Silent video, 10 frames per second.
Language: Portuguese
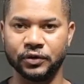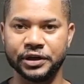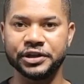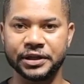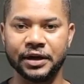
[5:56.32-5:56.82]

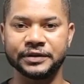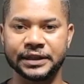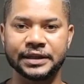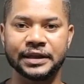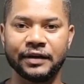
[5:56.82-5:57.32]
Original,
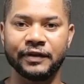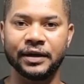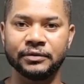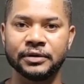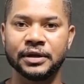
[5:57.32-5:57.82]
70
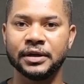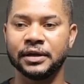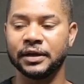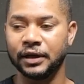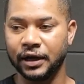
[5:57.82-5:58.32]
cavalos.
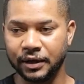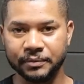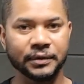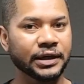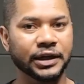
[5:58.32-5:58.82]
Anda junto.
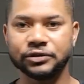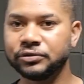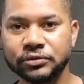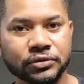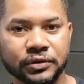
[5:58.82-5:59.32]
Mano, é
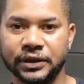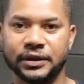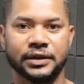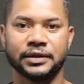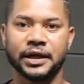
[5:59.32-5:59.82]
junto,
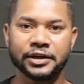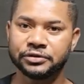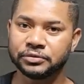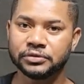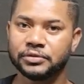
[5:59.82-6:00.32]
Rick. É
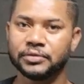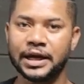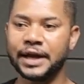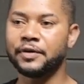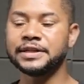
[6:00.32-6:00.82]
junto.
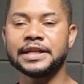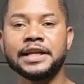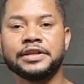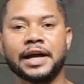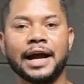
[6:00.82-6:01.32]
É coisa é.
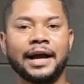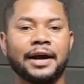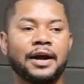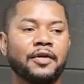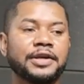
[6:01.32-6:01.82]
ali, de, a,
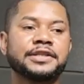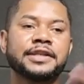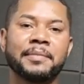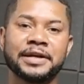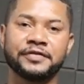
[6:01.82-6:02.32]
a Hornet
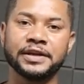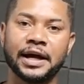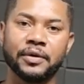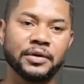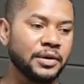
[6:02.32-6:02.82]
dá mais
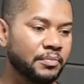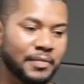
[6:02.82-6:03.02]
final. Uhum.